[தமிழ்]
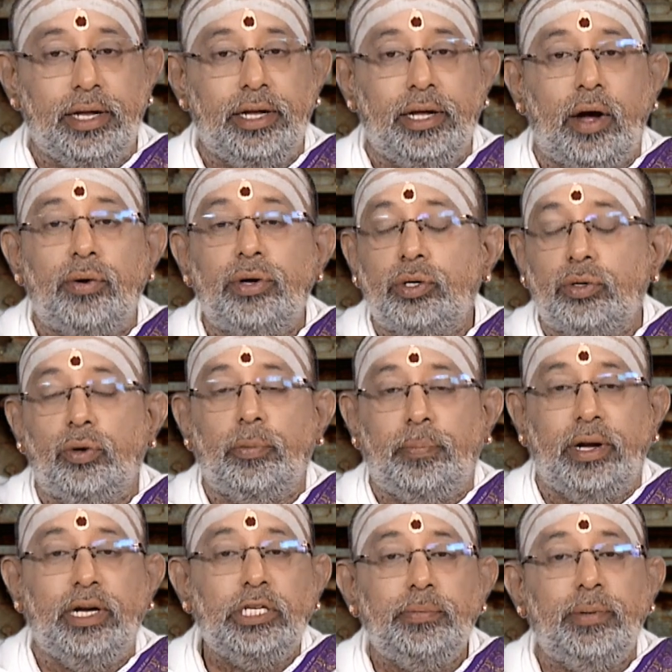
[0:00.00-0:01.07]
அவனுக்கு ஒரு
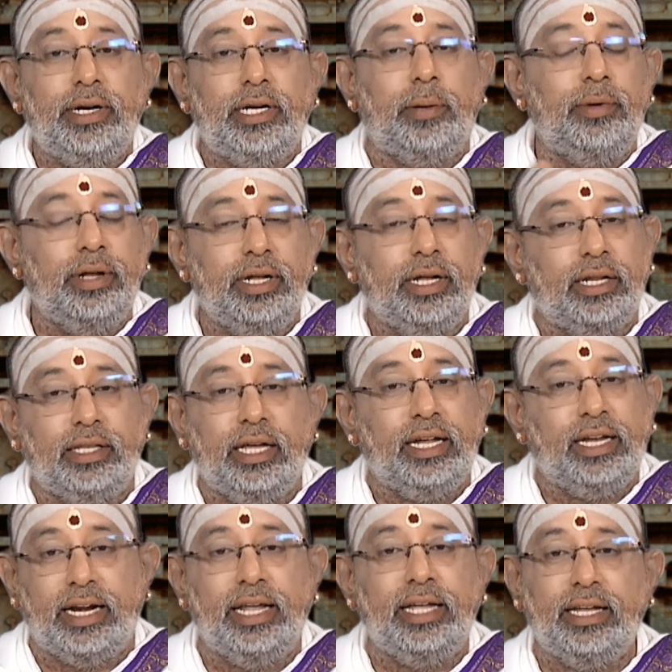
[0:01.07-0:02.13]
பனிஷ்மெண்ட் அப்படிங்கிறதே
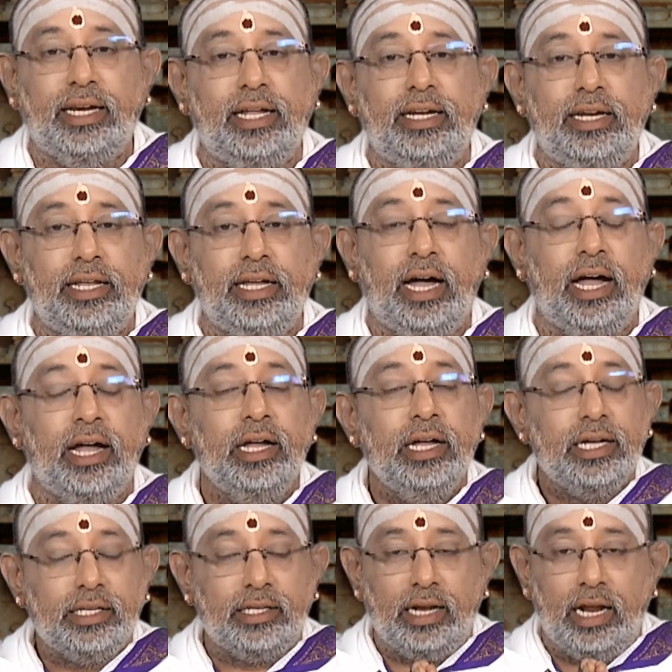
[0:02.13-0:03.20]
கிடைக்கல இல்லையா
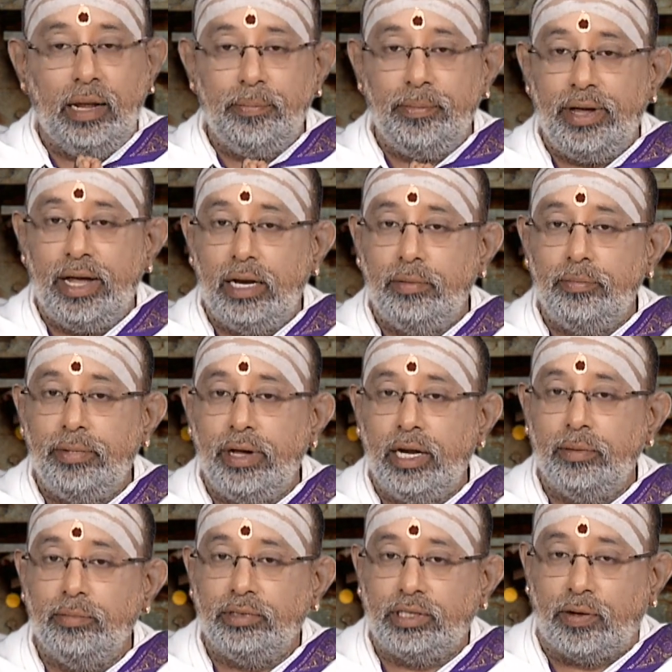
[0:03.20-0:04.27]
இதனால் மேலும்
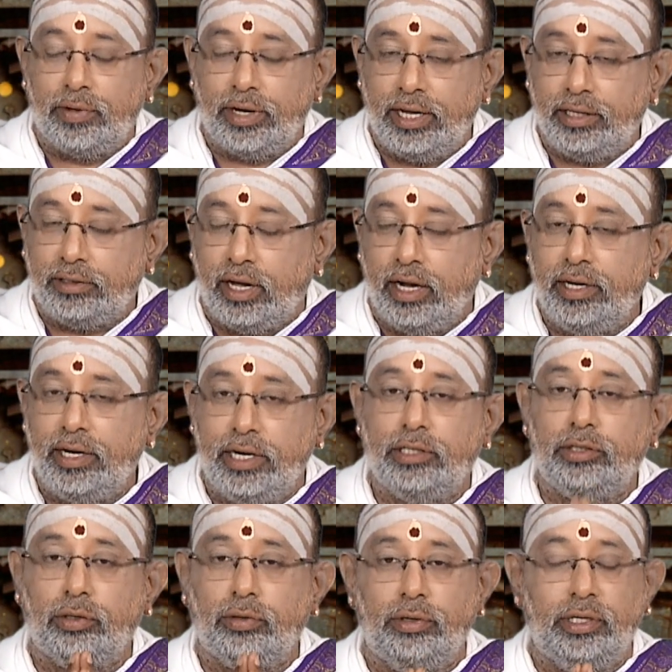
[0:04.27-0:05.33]
மேலும் தவறைத்தான்
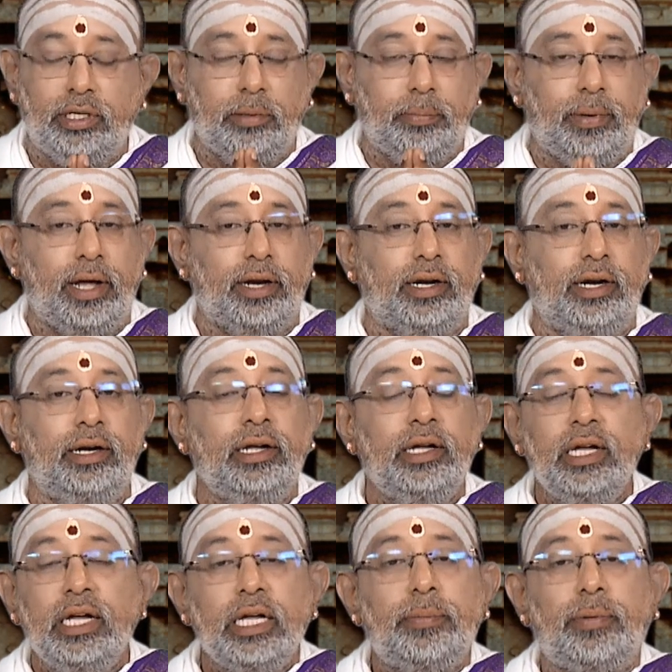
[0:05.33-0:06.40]
இழைத்து கொண்டிருப்பார்கள்
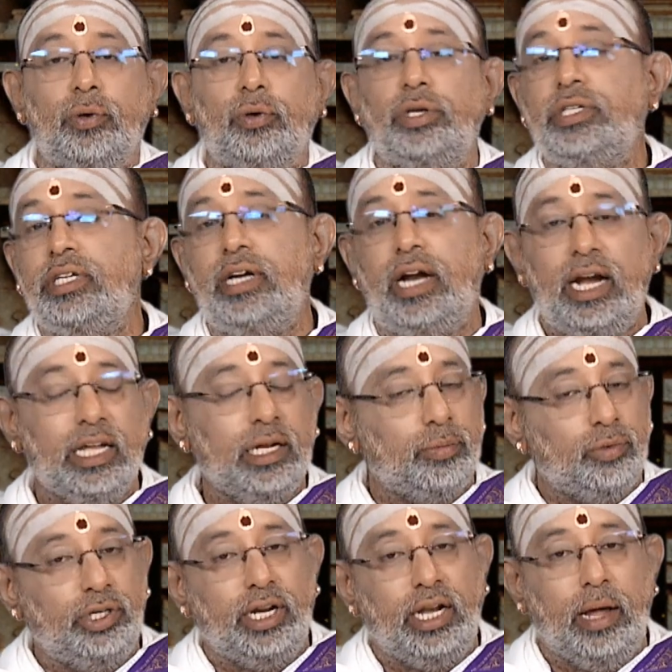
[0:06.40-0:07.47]
இப்போ கொஞ்ச நாளைக்கு
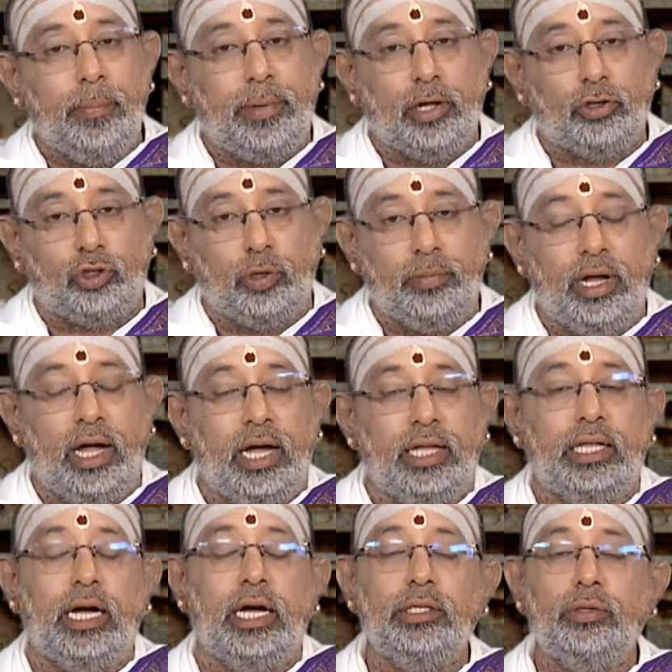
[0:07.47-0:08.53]
முன்னாடிலாம் பார்த்தோம்னா
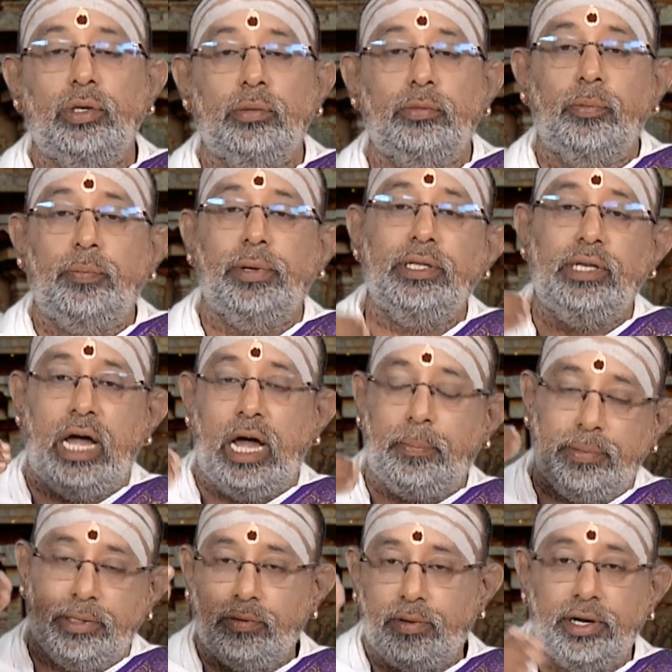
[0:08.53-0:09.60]
அதாவது ஒரு முப்பது
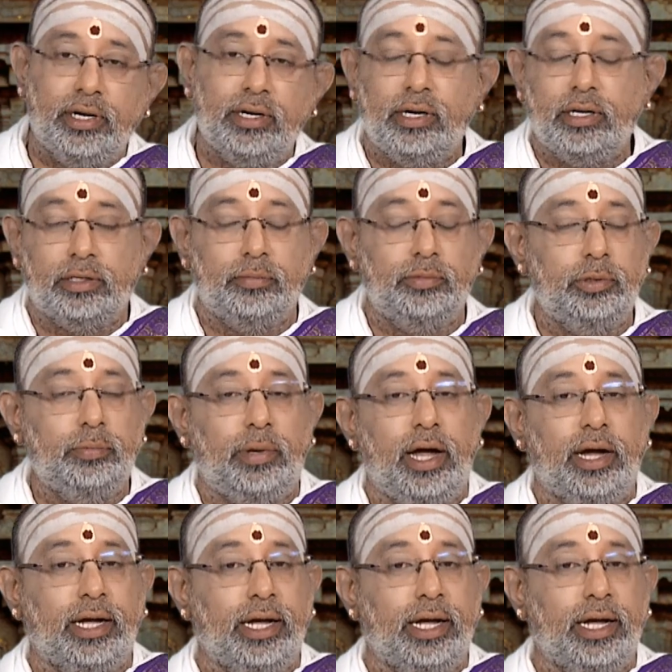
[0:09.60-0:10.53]
நாற்பது வருடங்களுக்கு முன்பாக